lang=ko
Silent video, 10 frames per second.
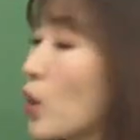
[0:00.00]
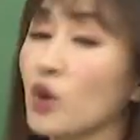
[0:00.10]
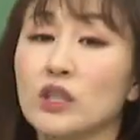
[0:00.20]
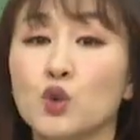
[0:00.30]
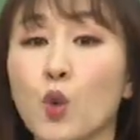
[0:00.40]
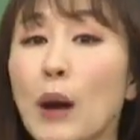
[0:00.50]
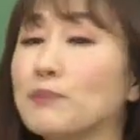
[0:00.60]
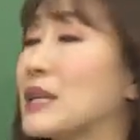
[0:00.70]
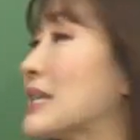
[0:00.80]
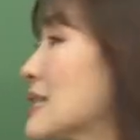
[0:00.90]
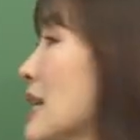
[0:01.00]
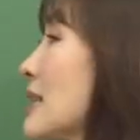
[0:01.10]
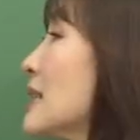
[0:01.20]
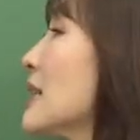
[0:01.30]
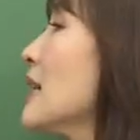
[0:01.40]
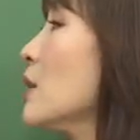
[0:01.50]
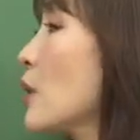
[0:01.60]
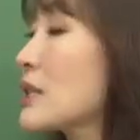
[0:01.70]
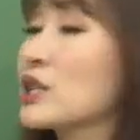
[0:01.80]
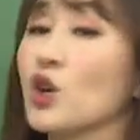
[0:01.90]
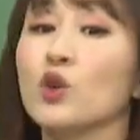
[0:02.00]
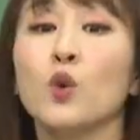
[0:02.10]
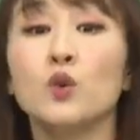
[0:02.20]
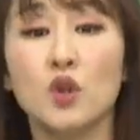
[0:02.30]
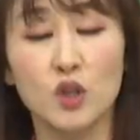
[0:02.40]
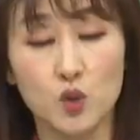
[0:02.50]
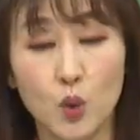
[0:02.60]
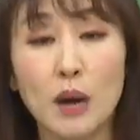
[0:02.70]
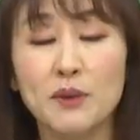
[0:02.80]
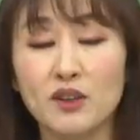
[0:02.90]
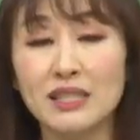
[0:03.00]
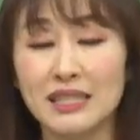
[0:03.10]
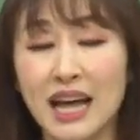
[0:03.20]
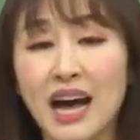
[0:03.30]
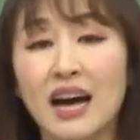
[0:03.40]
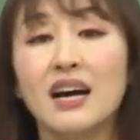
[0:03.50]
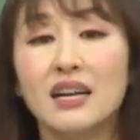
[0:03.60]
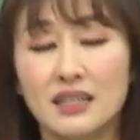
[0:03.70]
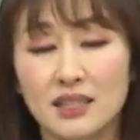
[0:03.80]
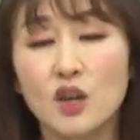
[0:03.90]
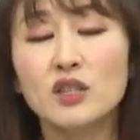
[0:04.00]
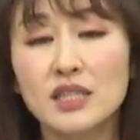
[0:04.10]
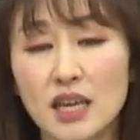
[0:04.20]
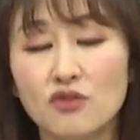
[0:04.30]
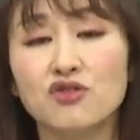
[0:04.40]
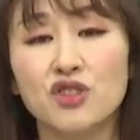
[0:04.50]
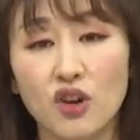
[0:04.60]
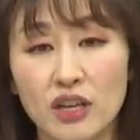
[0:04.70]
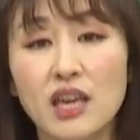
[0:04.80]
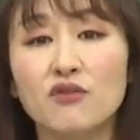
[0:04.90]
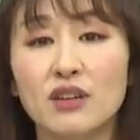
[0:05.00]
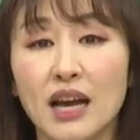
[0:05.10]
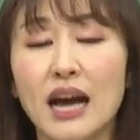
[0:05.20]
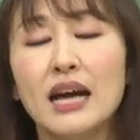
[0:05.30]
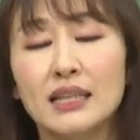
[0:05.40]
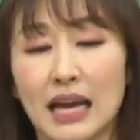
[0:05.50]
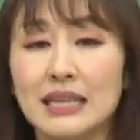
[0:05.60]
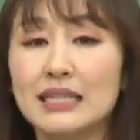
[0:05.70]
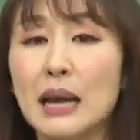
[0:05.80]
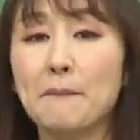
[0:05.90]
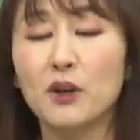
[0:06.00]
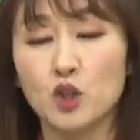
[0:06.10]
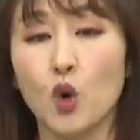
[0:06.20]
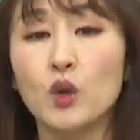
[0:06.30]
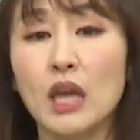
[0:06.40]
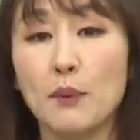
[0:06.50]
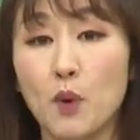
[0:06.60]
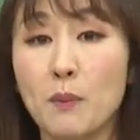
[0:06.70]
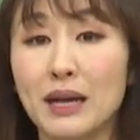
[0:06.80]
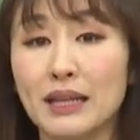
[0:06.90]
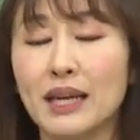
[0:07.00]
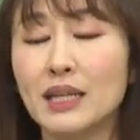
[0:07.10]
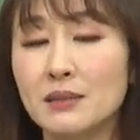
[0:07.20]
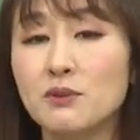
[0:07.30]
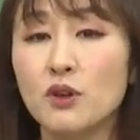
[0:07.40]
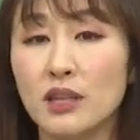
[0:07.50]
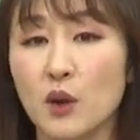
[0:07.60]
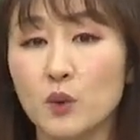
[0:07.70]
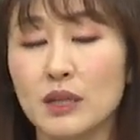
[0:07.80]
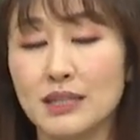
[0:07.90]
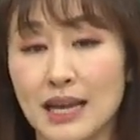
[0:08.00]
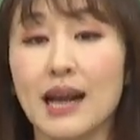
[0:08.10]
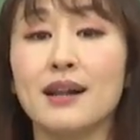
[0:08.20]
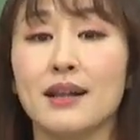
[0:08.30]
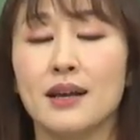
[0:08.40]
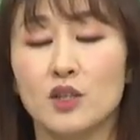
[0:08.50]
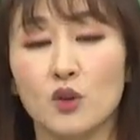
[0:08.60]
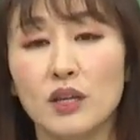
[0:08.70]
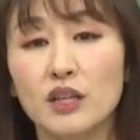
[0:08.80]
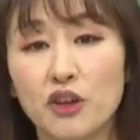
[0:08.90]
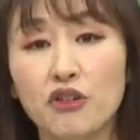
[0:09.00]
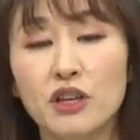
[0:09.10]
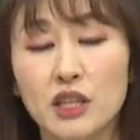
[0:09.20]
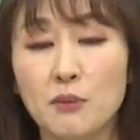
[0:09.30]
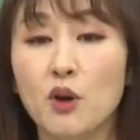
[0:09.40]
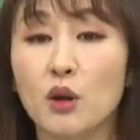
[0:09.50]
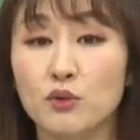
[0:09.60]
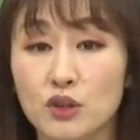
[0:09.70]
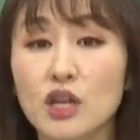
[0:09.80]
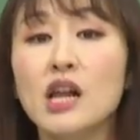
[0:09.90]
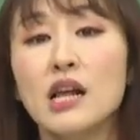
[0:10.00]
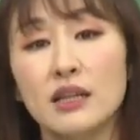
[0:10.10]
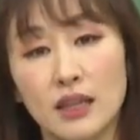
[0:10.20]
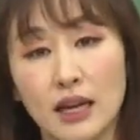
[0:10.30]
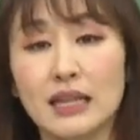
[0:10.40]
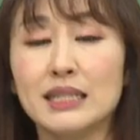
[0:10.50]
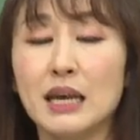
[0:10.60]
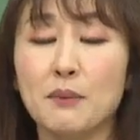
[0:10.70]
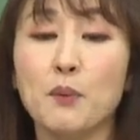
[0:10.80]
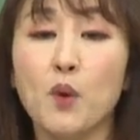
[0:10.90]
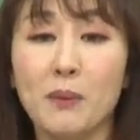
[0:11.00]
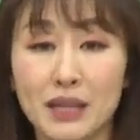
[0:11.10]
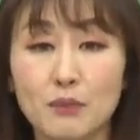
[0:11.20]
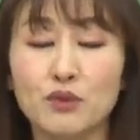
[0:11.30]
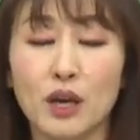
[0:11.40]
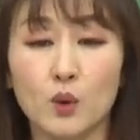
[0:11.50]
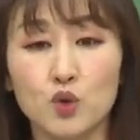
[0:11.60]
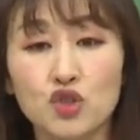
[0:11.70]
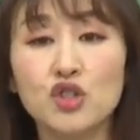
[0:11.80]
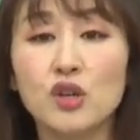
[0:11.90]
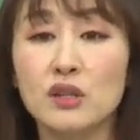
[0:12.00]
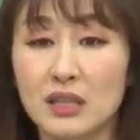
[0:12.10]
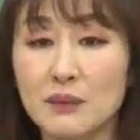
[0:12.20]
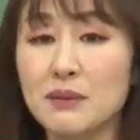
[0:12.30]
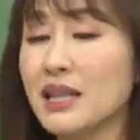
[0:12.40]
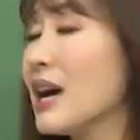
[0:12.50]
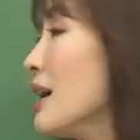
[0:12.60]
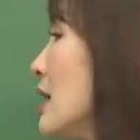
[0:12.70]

역시 조합 자체는 굉장히 전통적인 조합이었으나 그 선제 구성이 우리가 다시 한번 정리해 볼 만한 핵심적인 내용들이 잘 정리가 되어 있기 때문에 여러분들 네, 같이 한번 볼 만한 문항으로 추천드립니다.